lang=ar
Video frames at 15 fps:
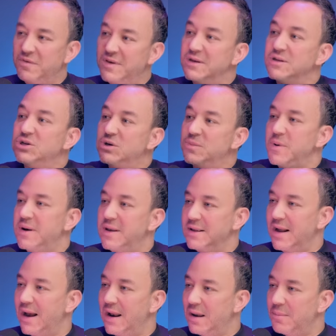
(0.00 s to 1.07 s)
ما في ينجبر
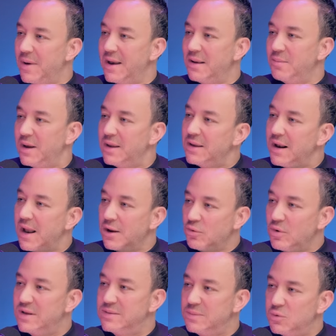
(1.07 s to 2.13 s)
يتعلم هاي المهنه
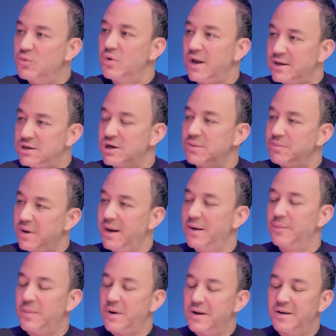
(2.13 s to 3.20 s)
لانه لازم يكون عن جد
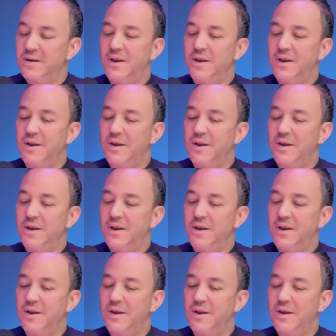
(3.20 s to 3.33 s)
بحبها